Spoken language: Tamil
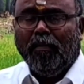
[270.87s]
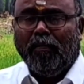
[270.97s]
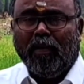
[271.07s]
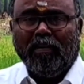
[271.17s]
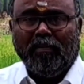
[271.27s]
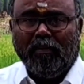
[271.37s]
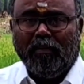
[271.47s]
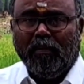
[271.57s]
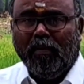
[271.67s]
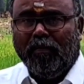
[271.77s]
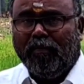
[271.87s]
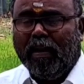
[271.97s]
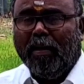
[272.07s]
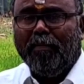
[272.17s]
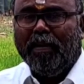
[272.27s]
ஃபாரஸஸ்
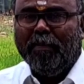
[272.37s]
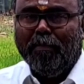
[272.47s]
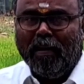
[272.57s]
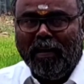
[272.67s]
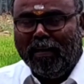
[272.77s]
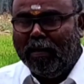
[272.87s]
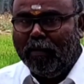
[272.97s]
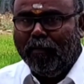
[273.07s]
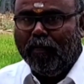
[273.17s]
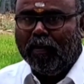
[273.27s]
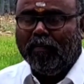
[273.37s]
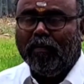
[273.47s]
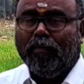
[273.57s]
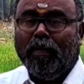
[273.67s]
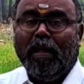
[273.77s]
பிளாபெரி பெர்லின் என்றும்
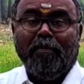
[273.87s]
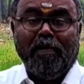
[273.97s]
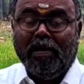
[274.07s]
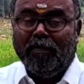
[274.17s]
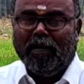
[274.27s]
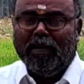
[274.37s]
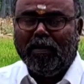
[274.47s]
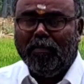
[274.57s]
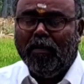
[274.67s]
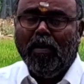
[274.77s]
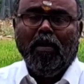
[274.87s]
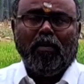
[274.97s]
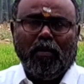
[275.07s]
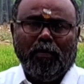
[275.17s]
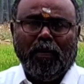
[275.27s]
ஃபாரஸஸ் பிளாப் பெல்லிபர் என்றும்
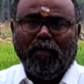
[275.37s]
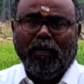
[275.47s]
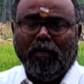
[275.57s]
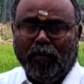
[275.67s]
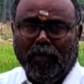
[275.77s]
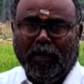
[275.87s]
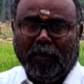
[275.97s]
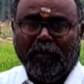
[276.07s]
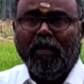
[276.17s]
குறிப்பிடுவது உண்டு